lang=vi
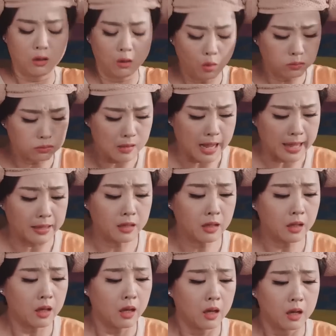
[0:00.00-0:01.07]
Lúc
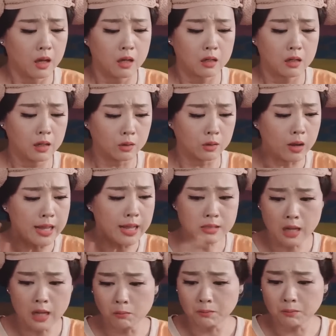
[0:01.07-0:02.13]
nãy đi toilet
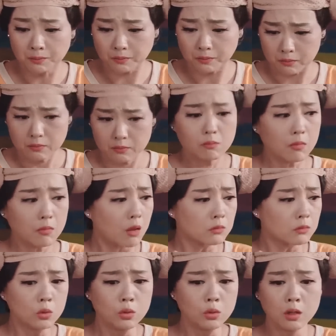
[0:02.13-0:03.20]
xong
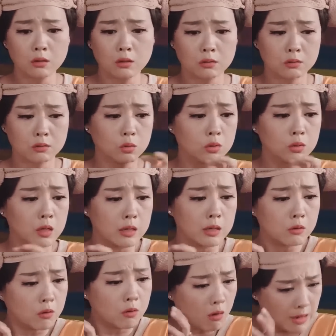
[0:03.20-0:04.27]
Tôi tôi
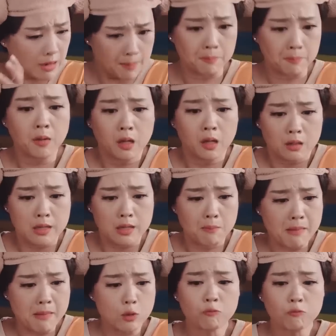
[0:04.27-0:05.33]
có cầm và
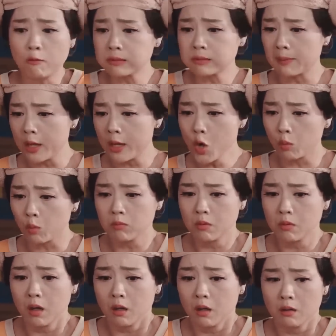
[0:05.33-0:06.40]
mang vô phòng tập thể dục
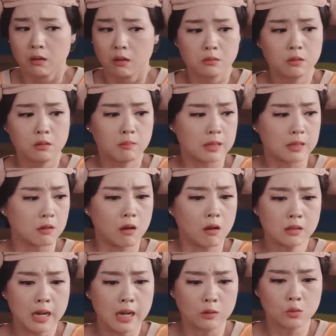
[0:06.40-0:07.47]
Nhưng mà rõ
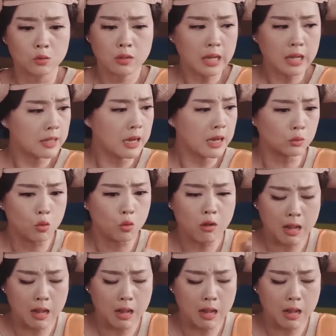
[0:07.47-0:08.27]
ràng là tôi chắc chắn là tôi